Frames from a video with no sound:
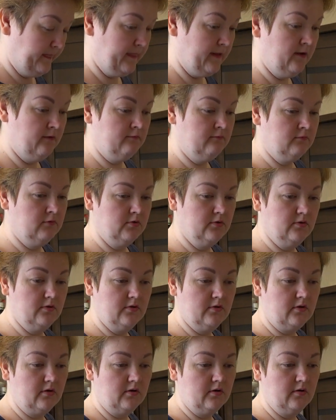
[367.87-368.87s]
Вот.
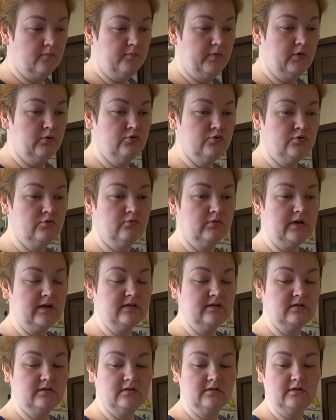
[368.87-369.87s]
Э, плюс у
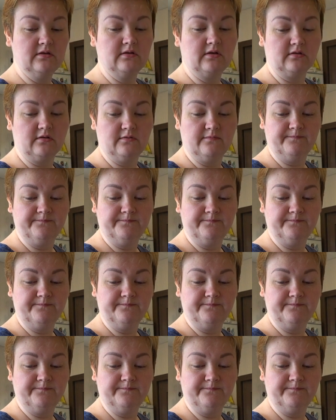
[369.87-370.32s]
нас этот...